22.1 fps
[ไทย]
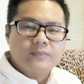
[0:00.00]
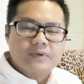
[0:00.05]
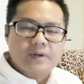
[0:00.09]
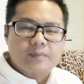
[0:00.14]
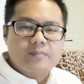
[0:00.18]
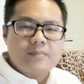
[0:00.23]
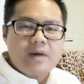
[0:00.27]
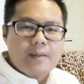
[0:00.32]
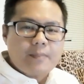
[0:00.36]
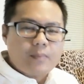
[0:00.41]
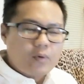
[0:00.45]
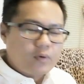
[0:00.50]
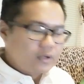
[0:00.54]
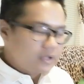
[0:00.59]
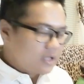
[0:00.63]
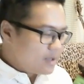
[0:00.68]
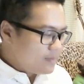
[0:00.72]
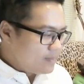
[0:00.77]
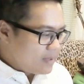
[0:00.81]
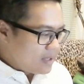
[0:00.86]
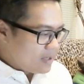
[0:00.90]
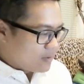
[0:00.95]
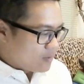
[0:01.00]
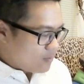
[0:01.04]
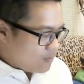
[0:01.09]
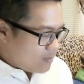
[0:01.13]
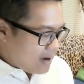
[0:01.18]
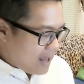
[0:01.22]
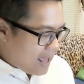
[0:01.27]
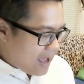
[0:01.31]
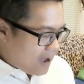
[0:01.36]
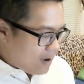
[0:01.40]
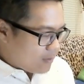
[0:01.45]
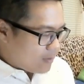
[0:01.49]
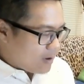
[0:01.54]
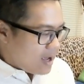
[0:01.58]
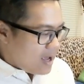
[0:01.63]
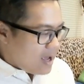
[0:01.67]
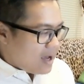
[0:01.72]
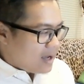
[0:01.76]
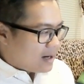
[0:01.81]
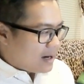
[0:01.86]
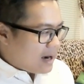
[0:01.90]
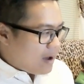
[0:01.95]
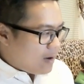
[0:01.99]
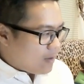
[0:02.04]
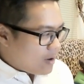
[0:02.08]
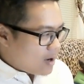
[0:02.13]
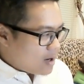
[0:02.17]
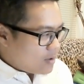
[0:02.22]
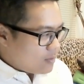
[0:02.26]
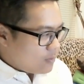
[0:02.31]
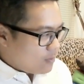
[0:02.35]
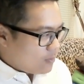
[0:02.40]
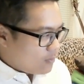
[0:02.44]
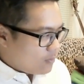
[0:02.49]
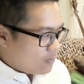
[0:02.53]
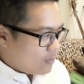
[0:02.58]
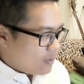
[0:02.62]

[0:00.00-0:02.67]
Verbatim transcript: สำหรับคนที่มีคู่แล้ว เราก็ดู